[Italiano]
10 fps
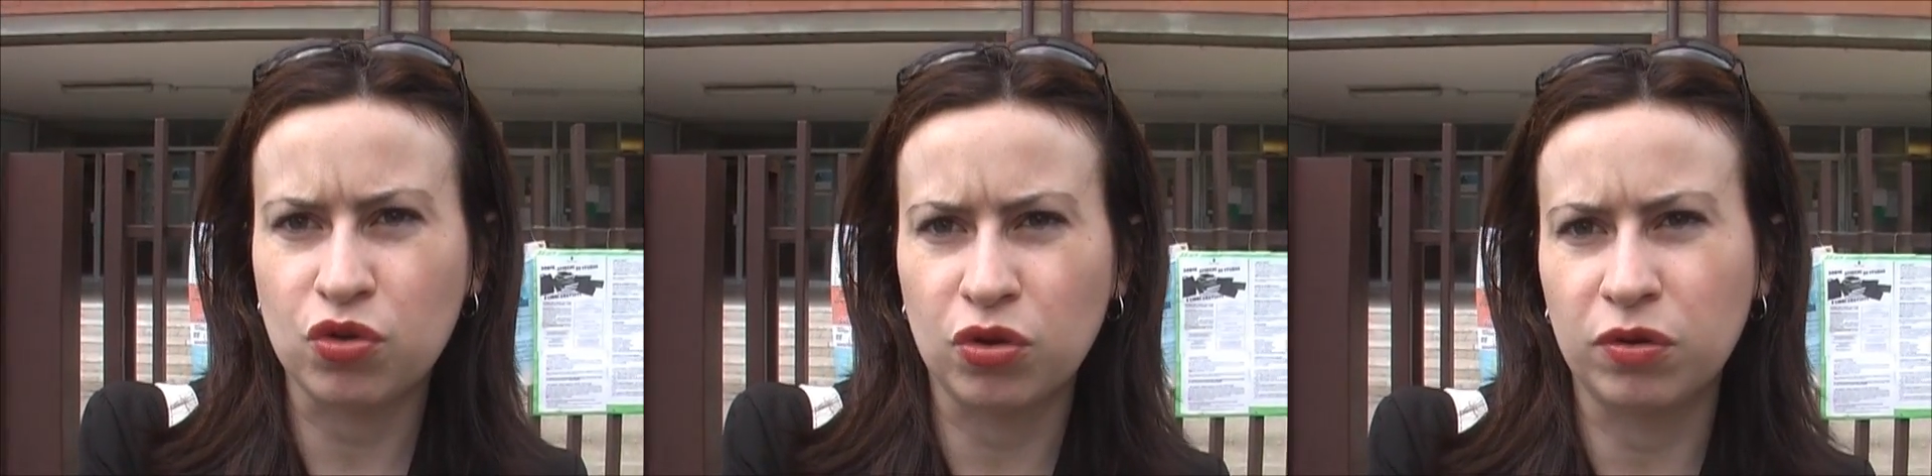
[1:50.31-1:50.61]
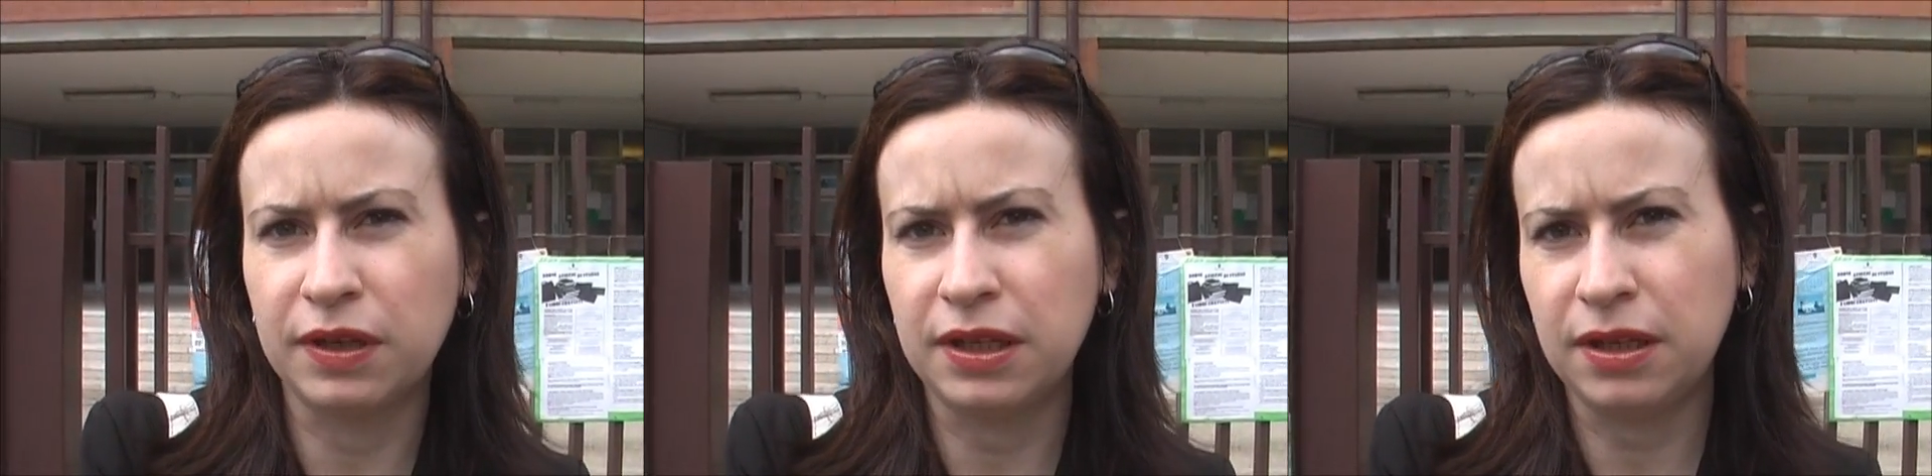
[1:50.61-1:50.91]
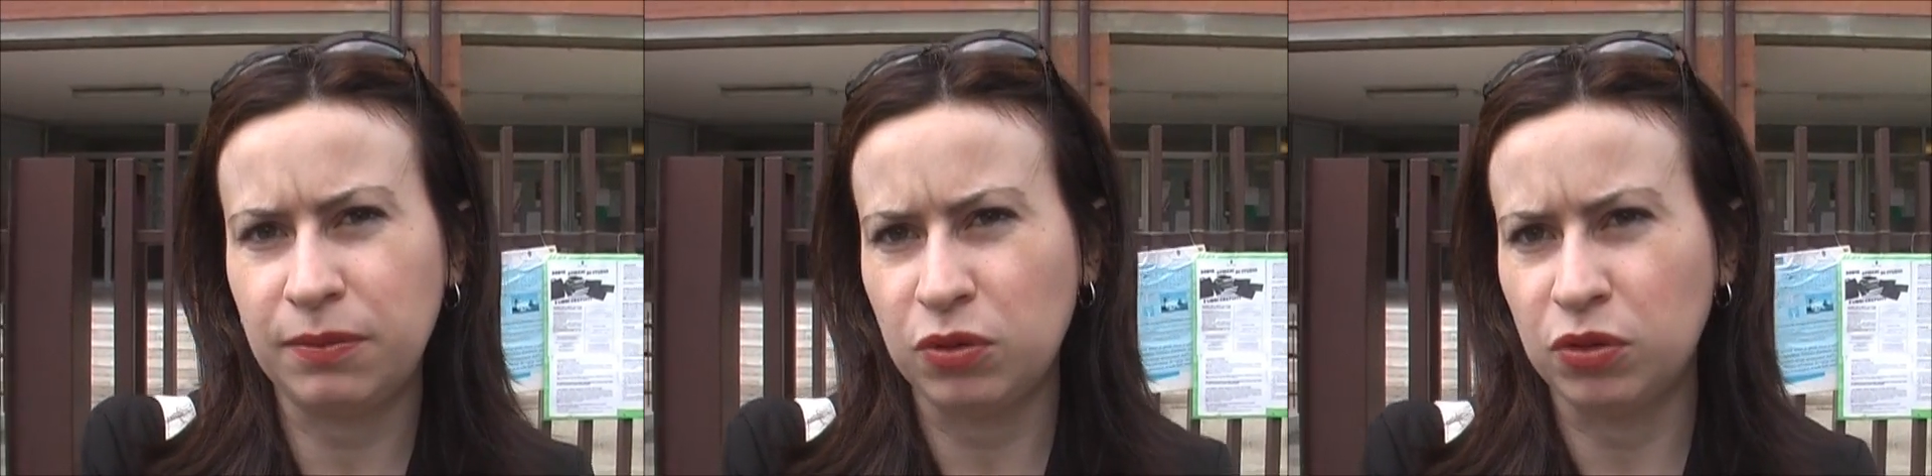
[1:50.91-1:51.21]

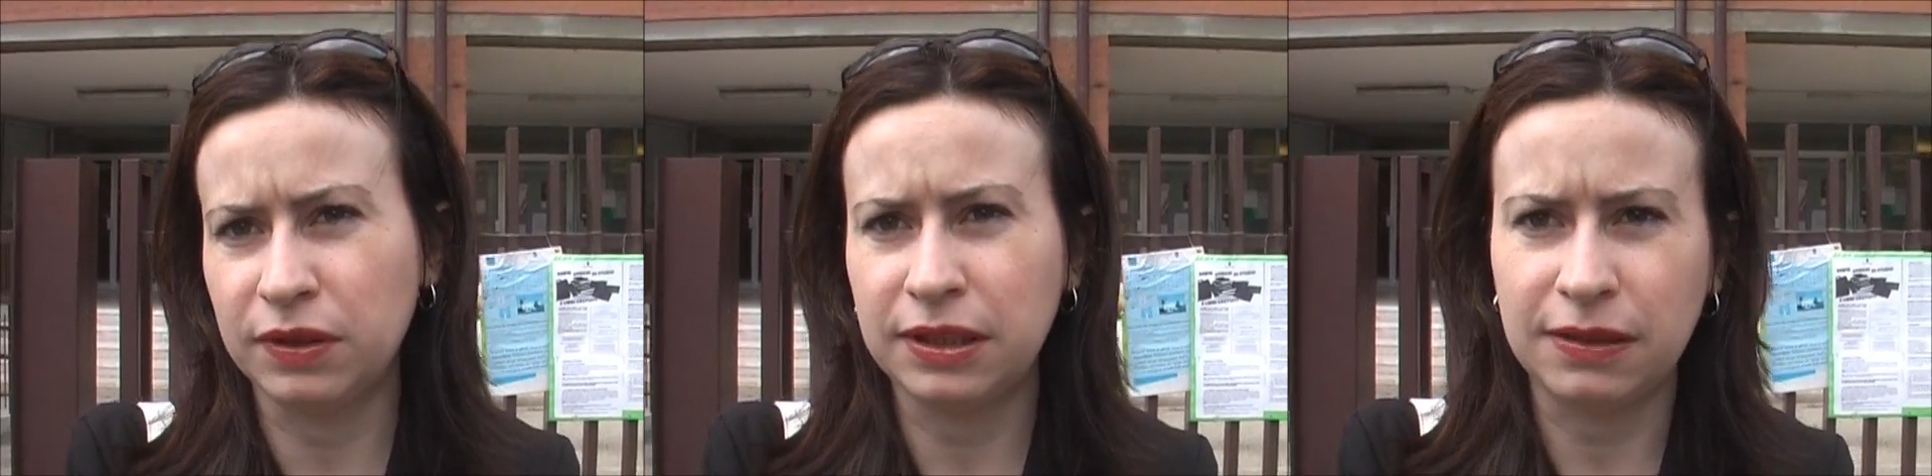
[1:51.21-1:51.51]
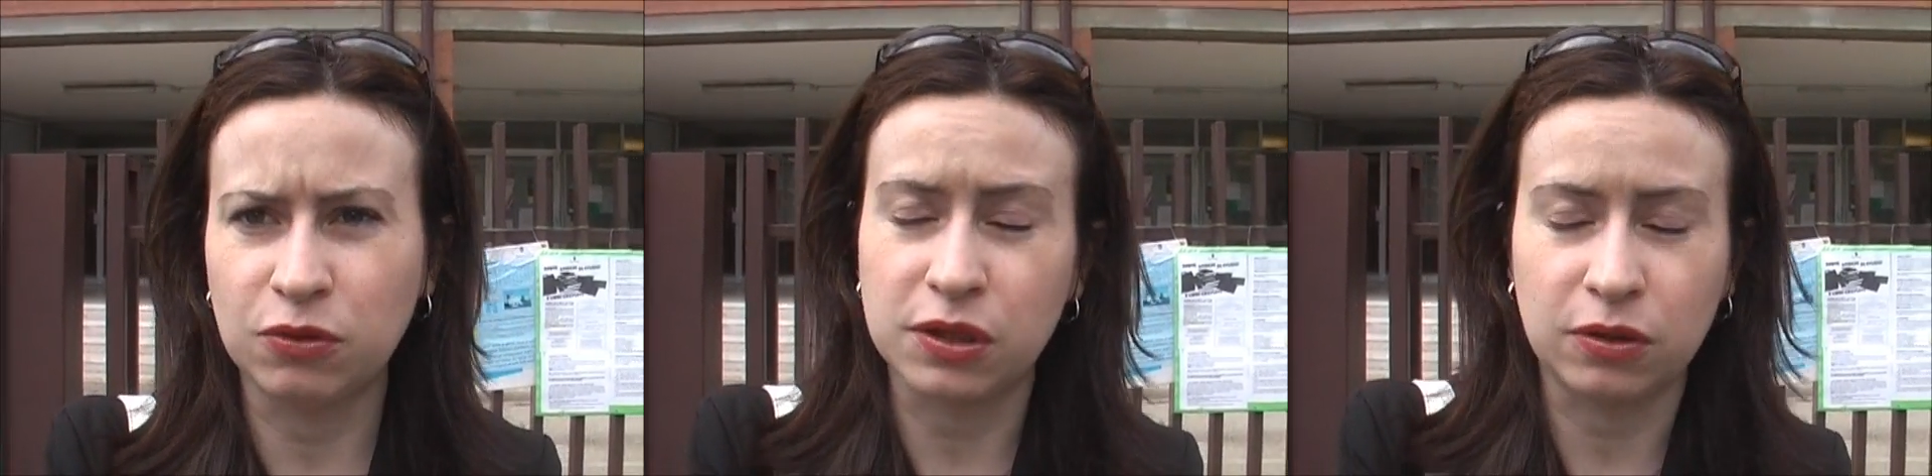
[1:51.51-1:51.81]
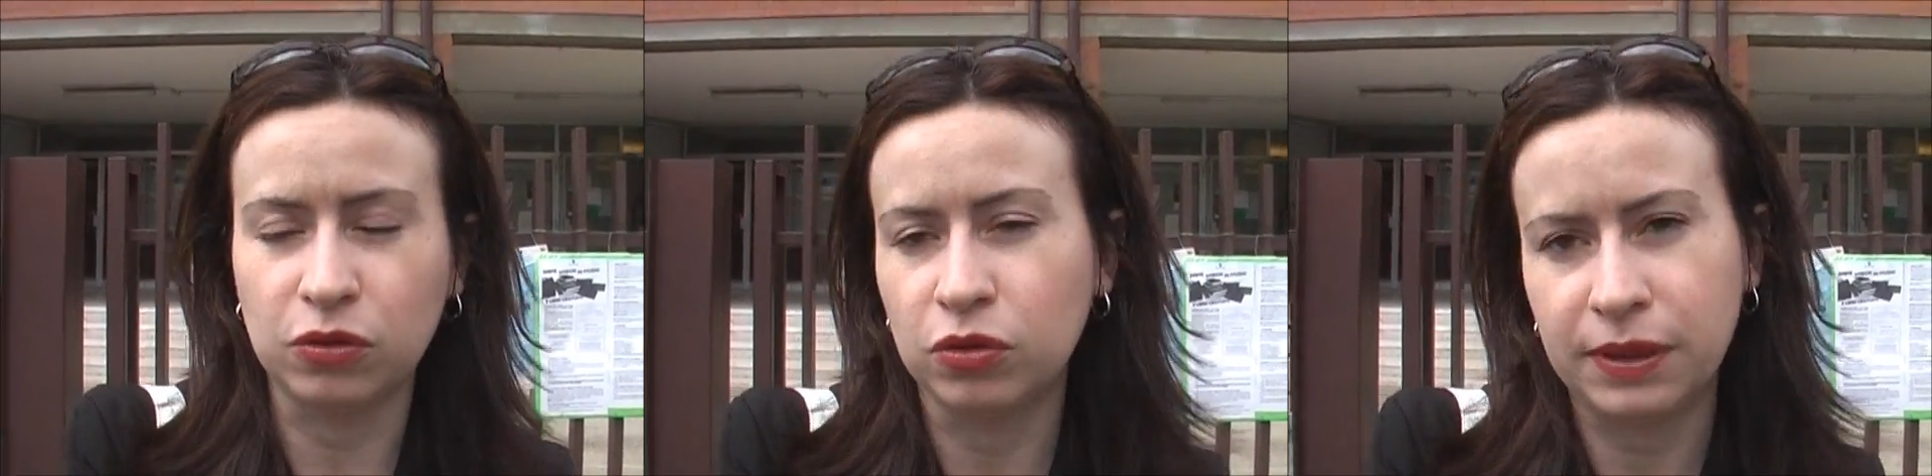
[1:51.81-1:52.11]
giovane e più innovativo,
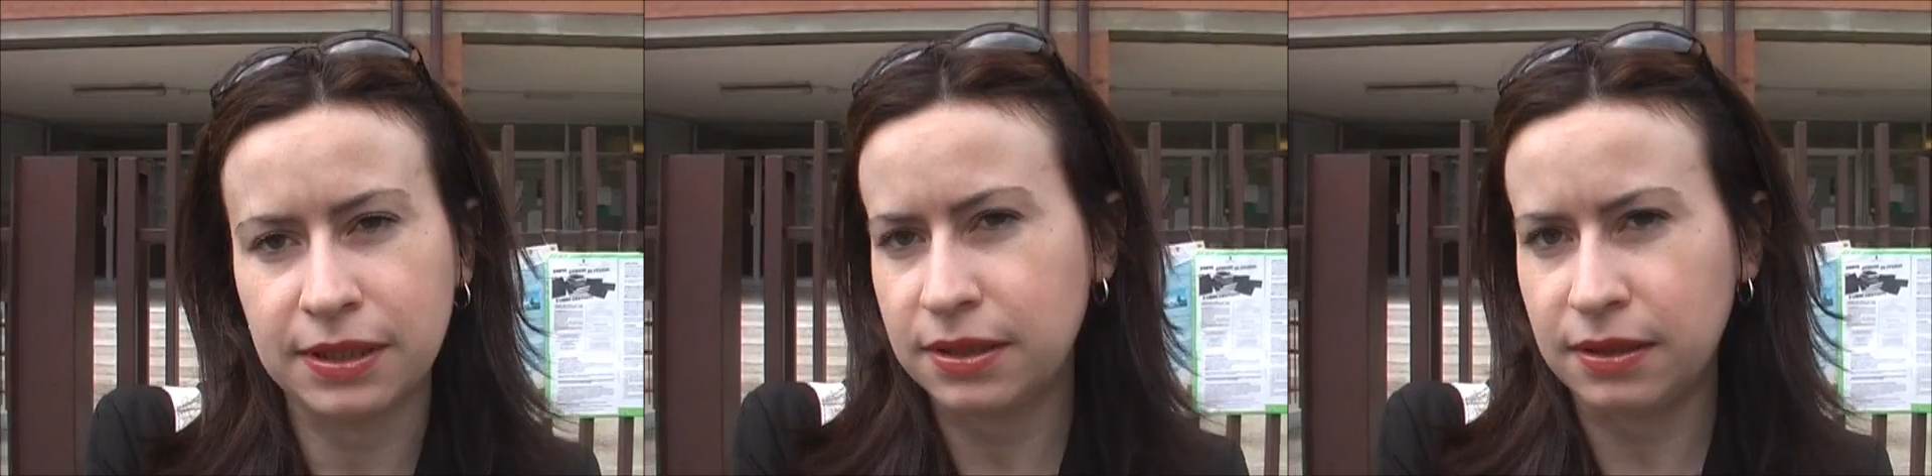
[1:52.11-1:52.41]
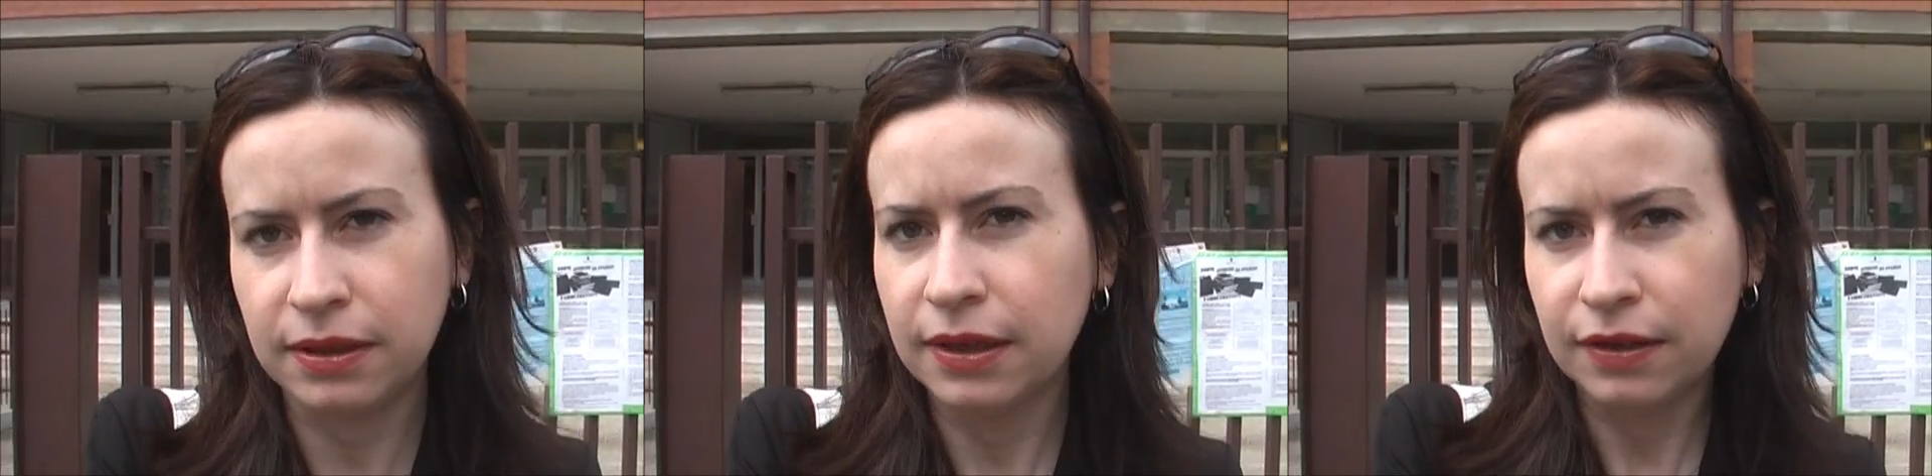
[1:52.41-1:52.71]
secondo me si